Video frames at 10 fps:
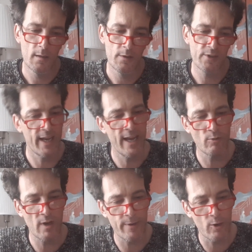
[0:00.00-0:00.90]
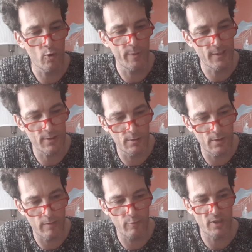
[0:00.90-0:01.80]
Se è una
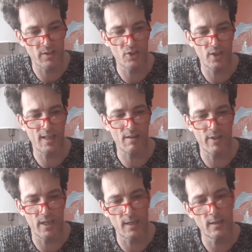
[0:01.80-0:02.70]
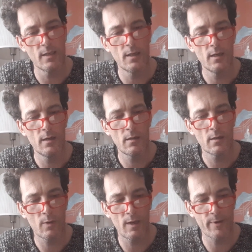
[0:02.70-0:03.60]
preoccupazione che vorreste gettar via,
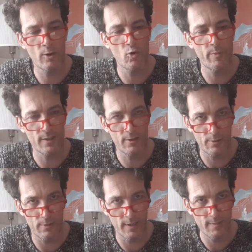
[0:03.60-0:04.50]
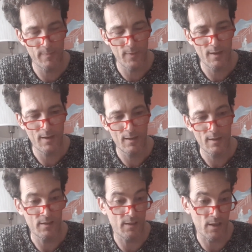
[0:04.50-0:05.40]
quella preoccupazione
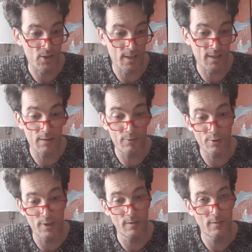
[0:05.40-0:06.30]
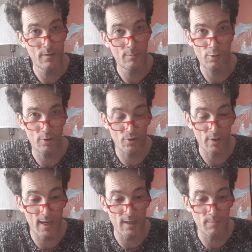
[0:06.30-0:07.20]
è stata scelta da voi piuttosto
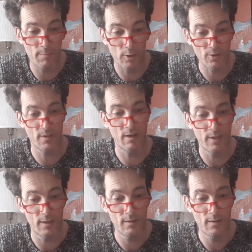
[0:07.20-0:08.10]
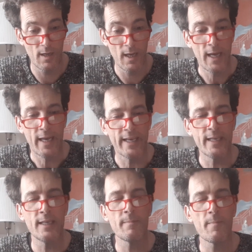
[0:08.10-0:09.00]
che impostavi.
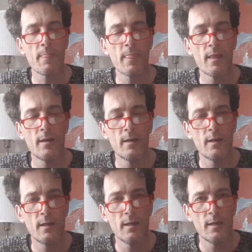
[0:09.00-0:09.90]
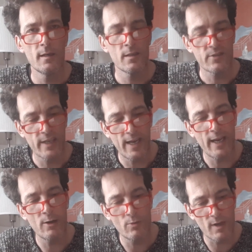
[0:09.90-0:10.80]
E se
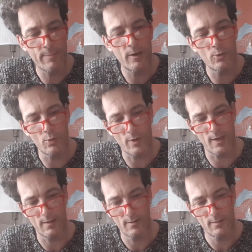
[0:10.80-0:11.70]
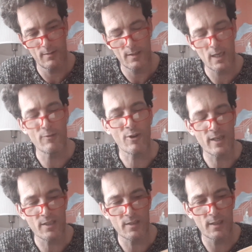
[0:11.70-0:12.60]
è una paura che
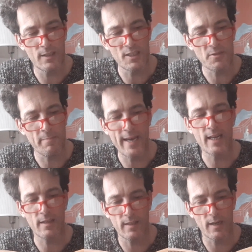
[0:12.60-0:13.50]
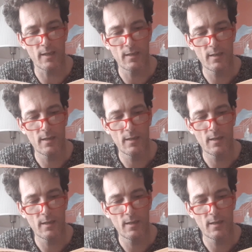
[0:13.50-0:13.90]
vorreste disperdere,